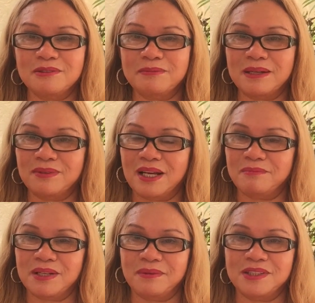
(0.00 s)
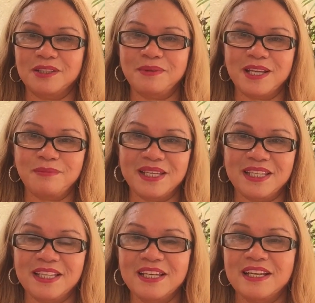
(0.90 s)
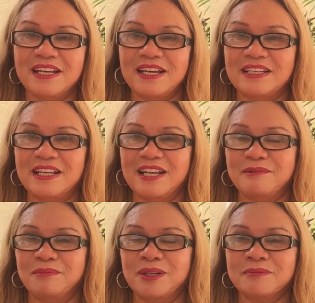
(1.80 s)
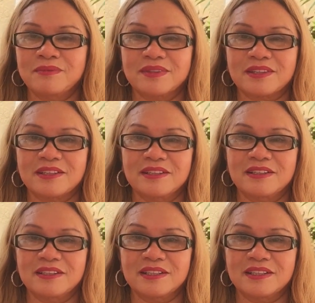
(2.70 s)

thì mà làm làm giữ baby hay là làm um,